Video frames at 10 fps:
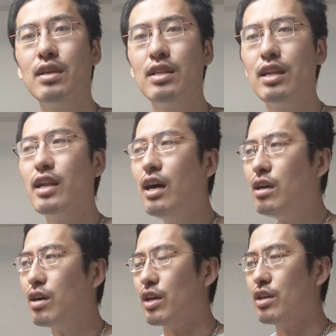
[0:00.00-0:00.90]
でねな
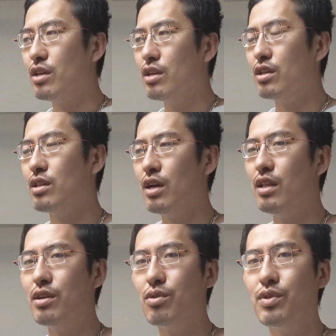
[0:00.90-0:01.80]
んかね
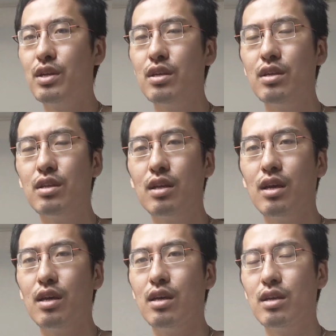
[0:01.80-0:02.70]
なんでこんなに
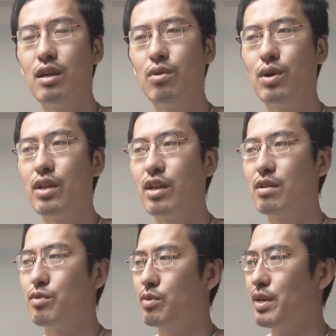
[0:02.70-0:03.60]
ね結構簡単
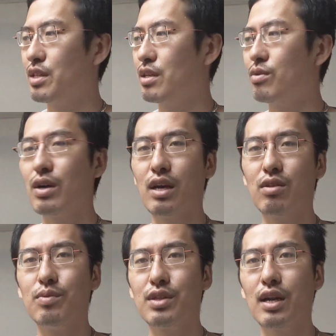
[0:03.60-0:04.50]
にモノマネできるのかな
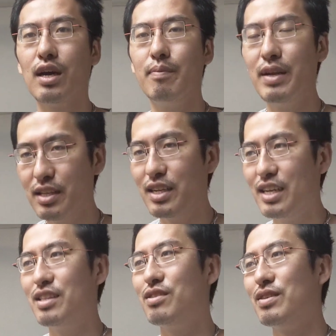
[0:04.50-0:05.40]
と思ったらまあ似て
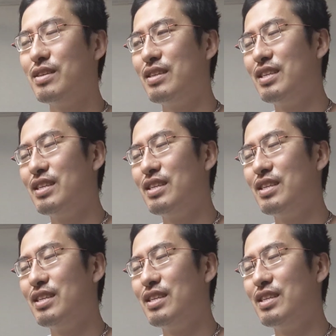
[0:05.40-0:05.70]
ないっていう